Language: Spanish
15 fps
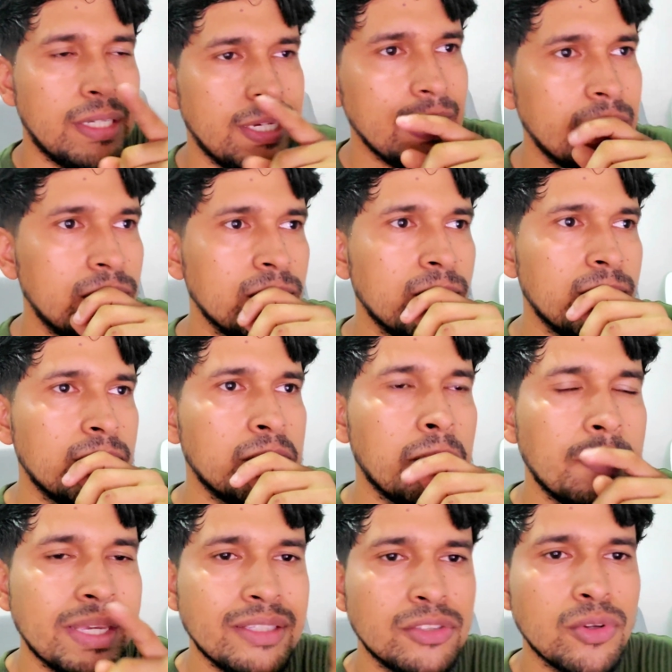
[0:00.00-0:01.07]
esto yo
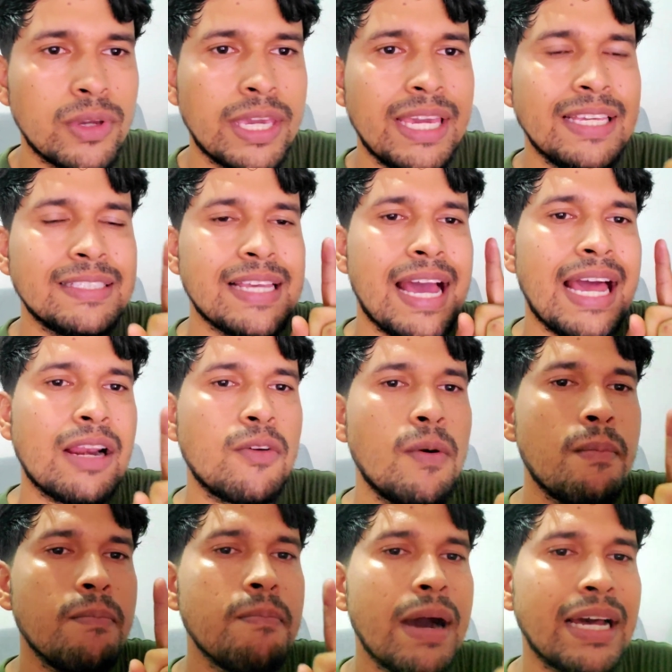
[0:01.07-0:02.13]
pienso que es
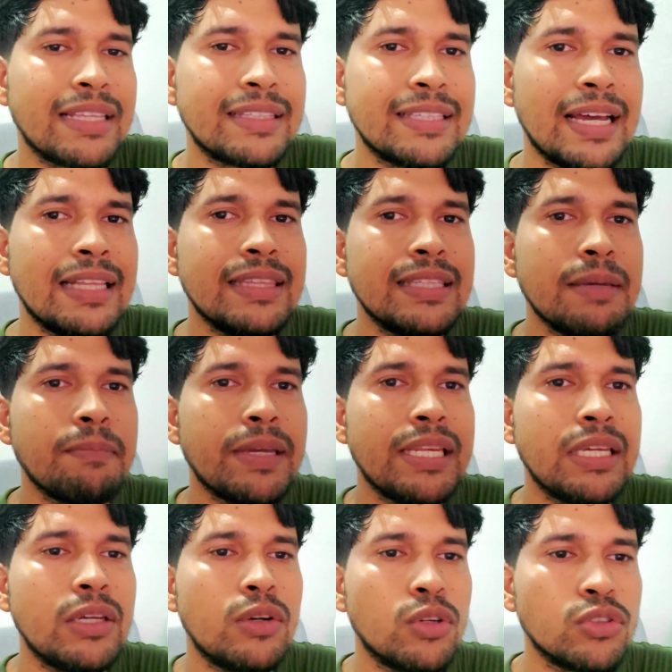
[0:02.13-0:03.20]
algo bastante
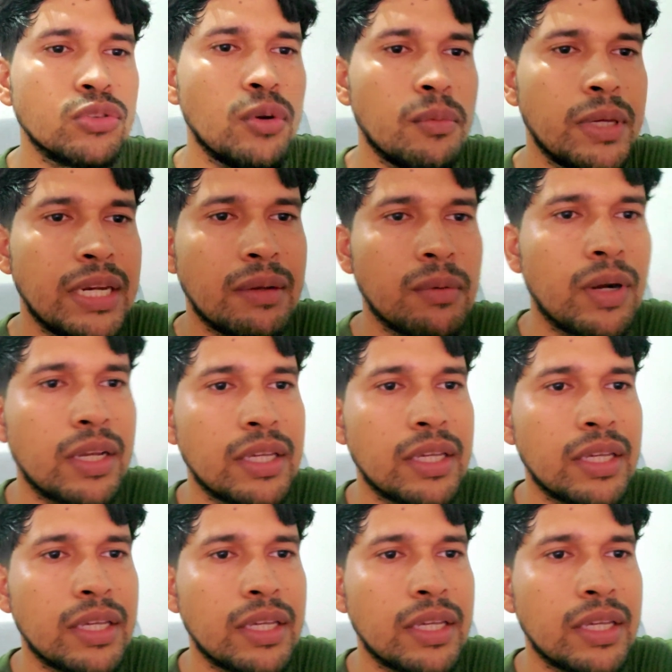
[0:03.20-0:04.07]
peligroso. Miren, bueno, aquí